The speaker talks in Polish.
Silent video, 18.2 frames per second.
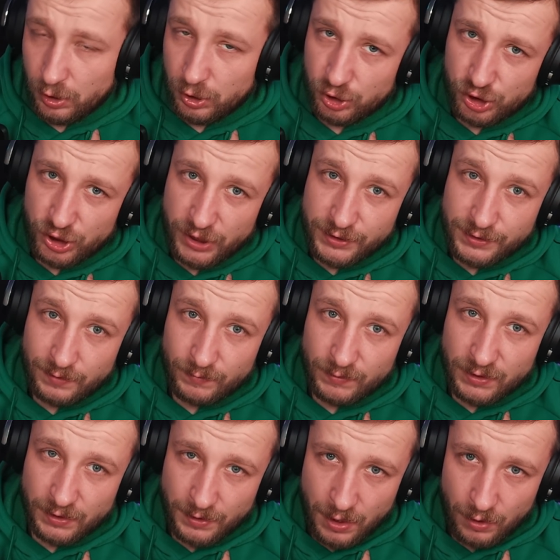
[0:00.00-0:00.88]
I że
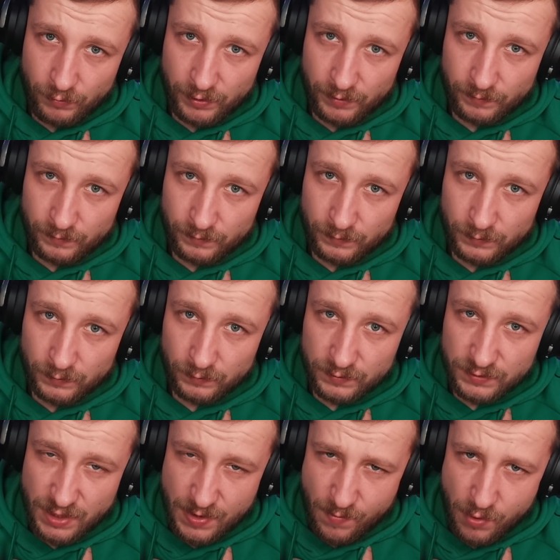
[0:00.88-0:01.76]
jestem kanałem
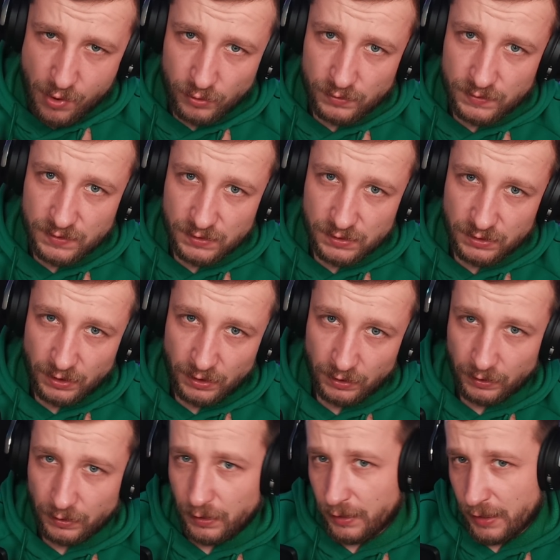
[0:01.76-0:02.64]
zajmujący się
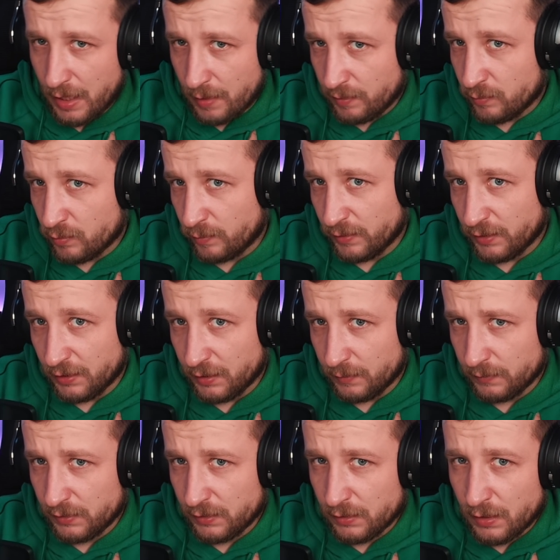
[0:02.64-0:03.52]
grami
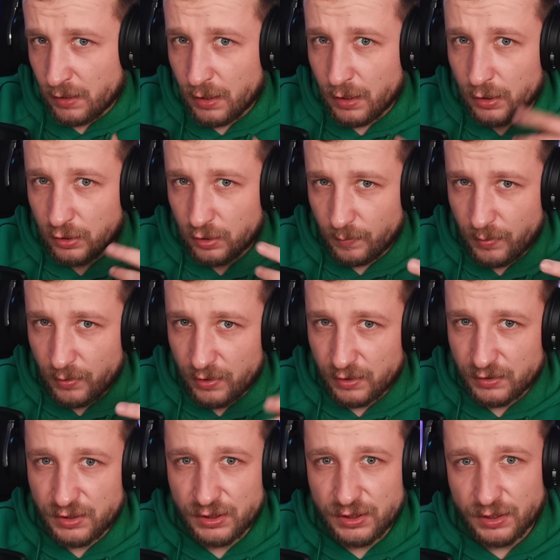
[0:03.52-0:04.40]
mobilnymi, to
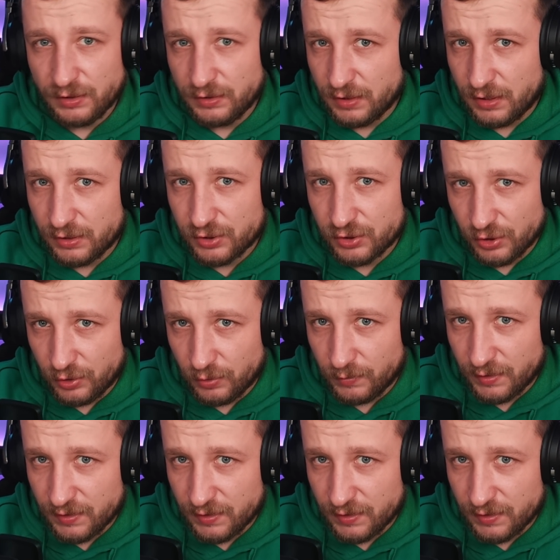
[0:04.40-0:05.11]
pora dzisiaj na szczerą